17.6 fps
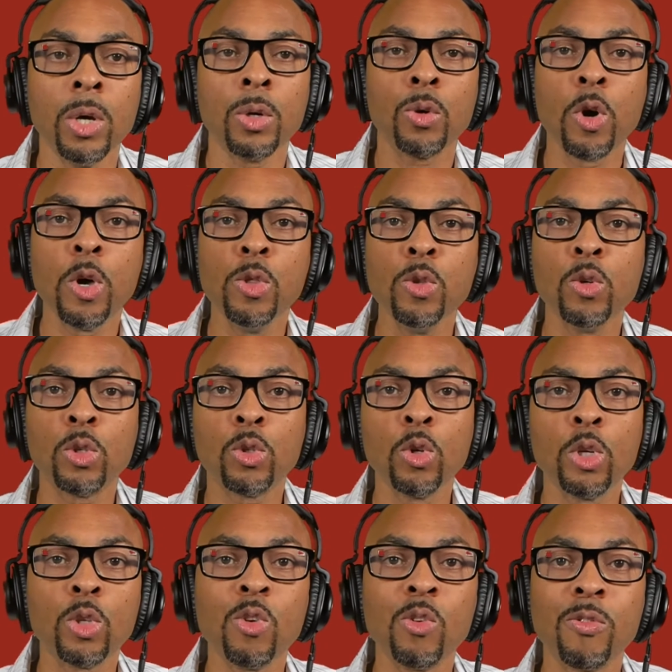que nous
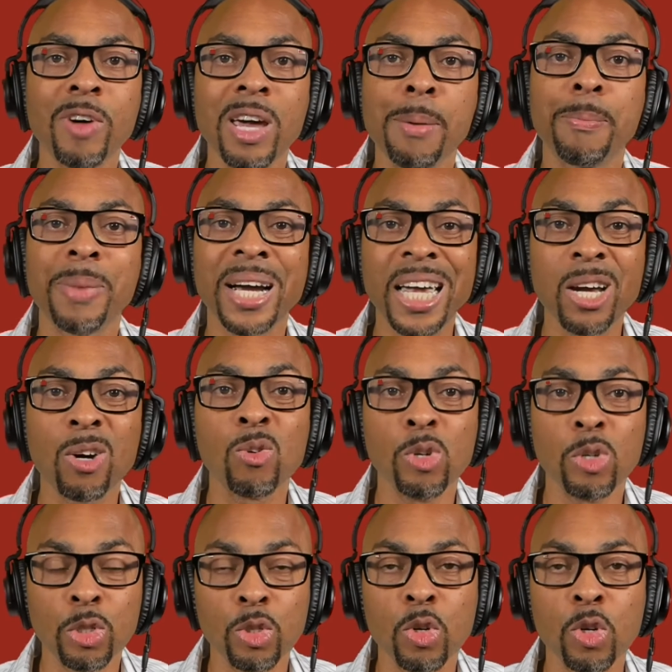toutes nous faisons
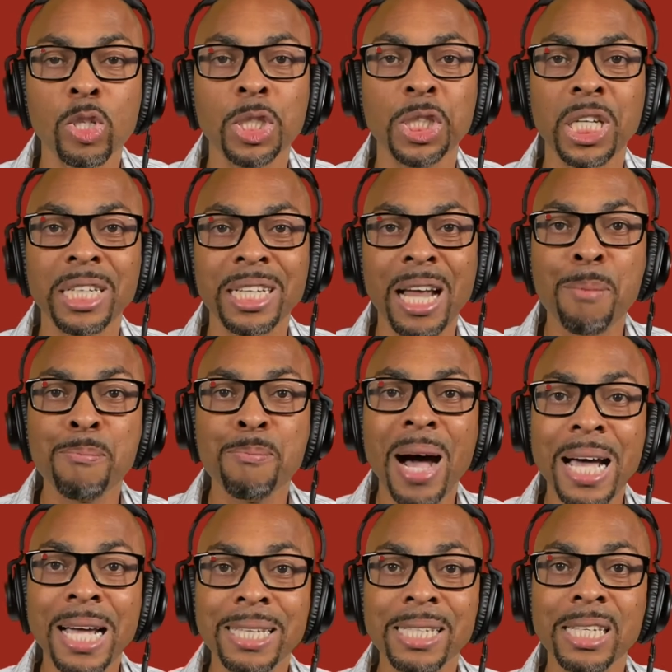précaution, j'en ai
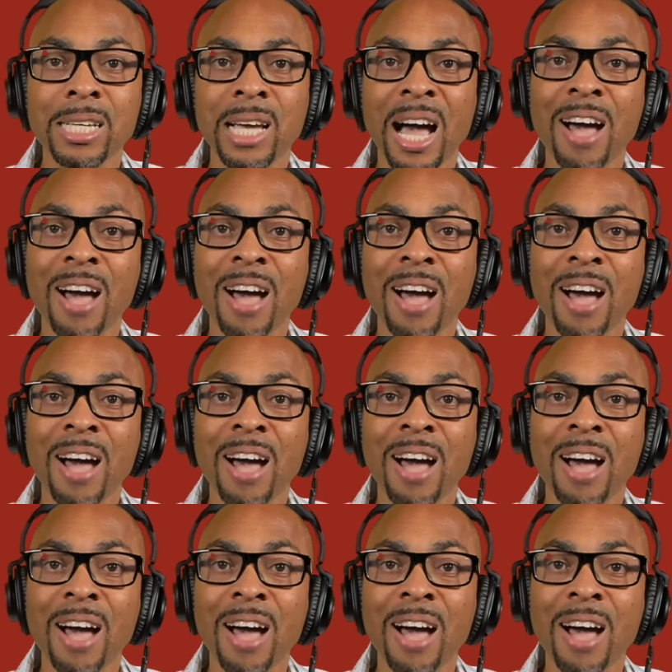bâti.